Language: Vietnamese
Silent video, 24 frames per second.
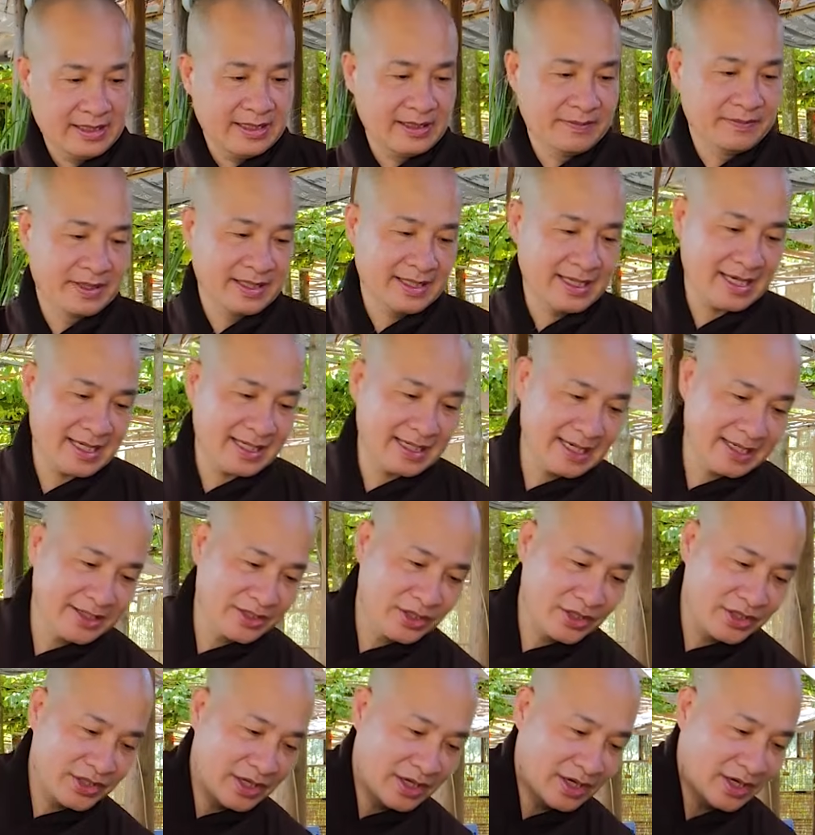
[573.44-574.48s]
là mình cắt ra
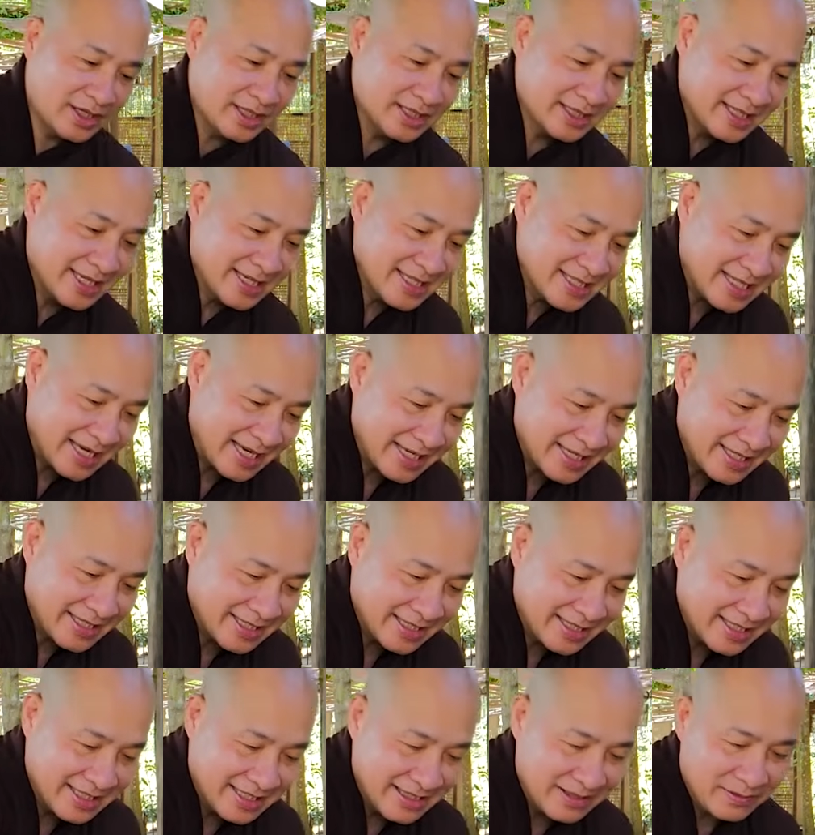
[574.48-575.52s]
nhỏ nhỏ để dễ xay,
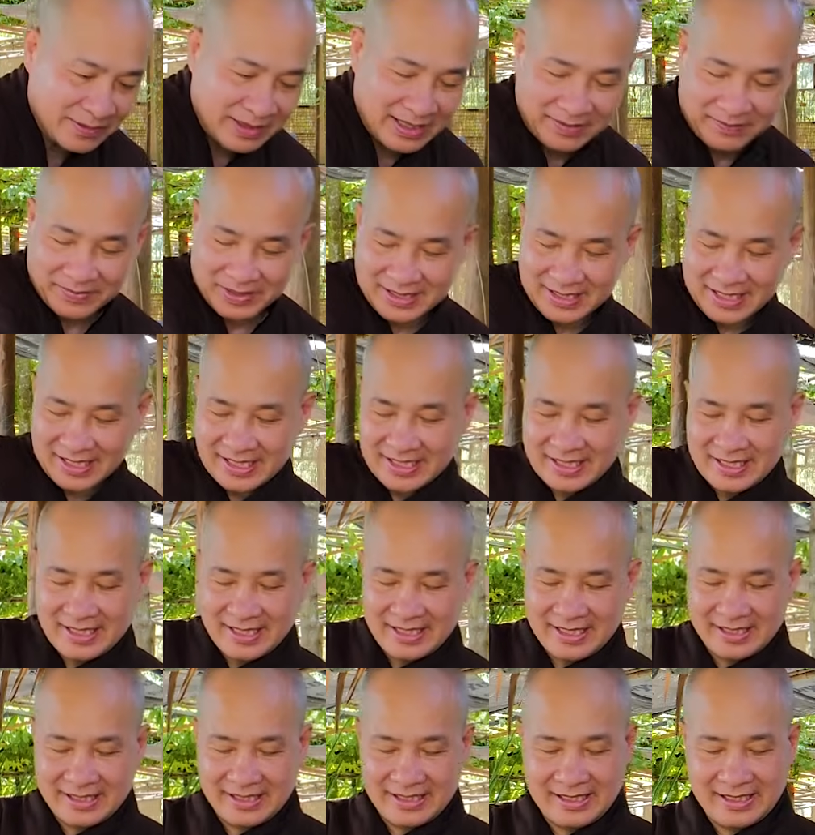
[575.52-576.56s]
chứ lớn quá mình xay
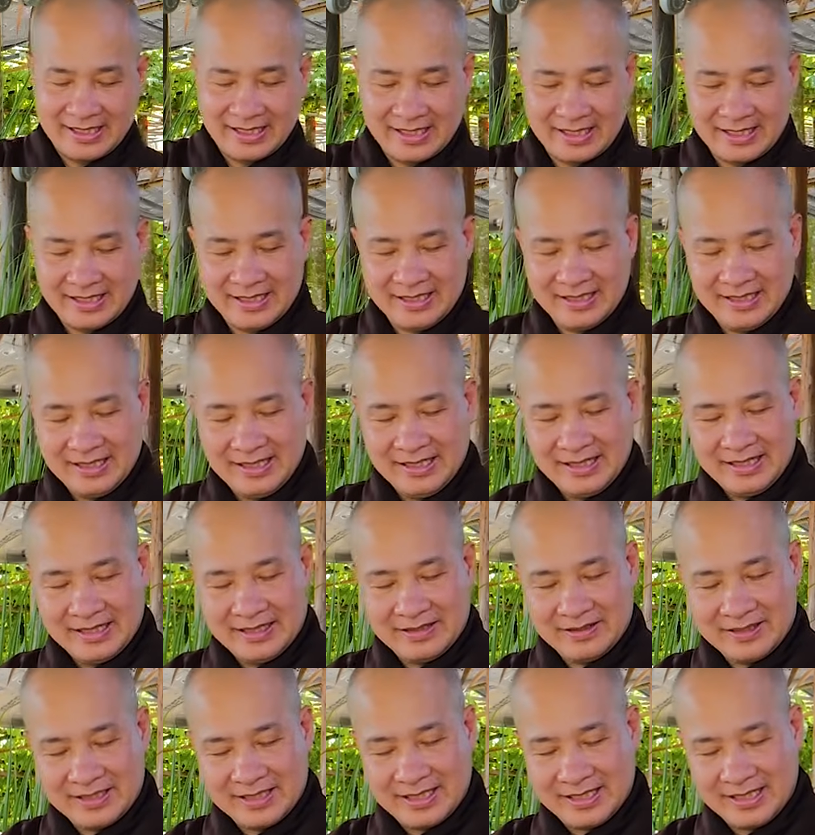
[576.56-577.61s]
á, thì là
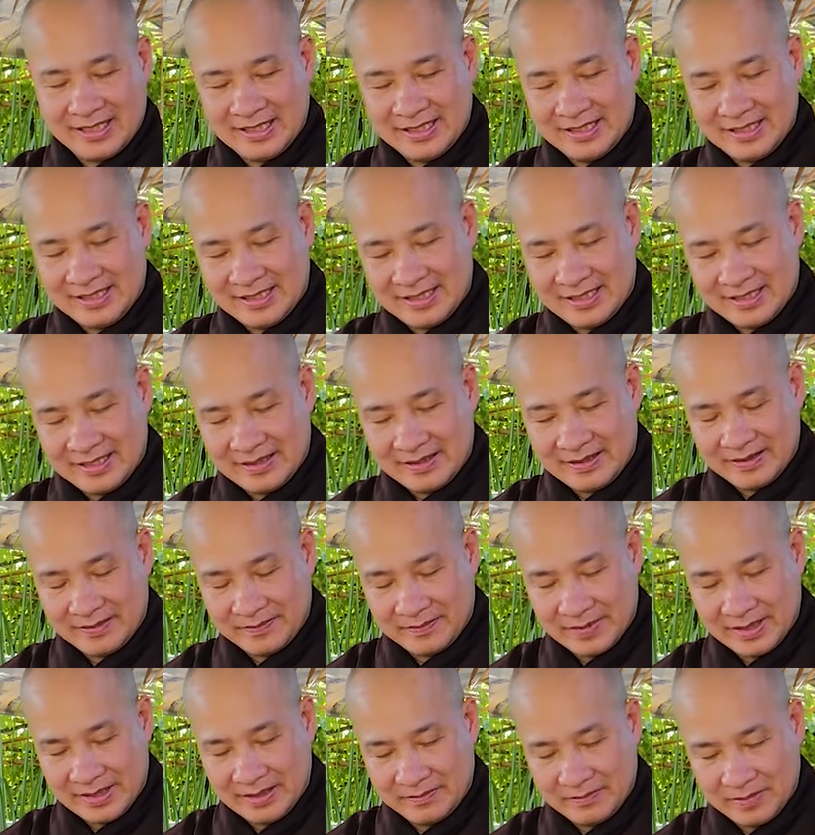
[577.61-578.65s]
nó sẽ
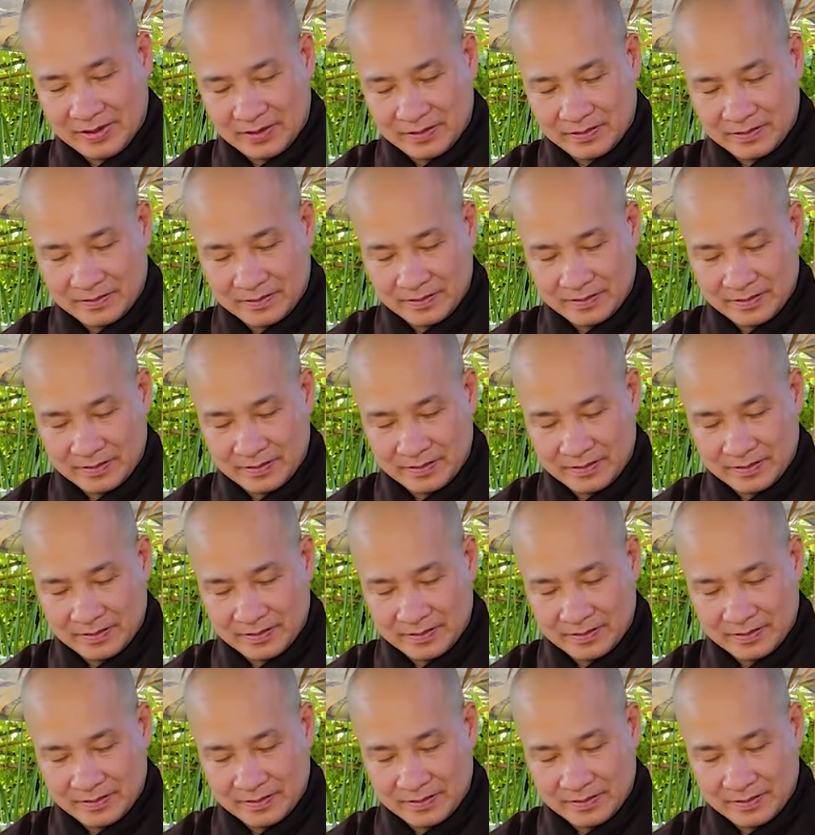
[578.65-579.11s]
bị đóng cục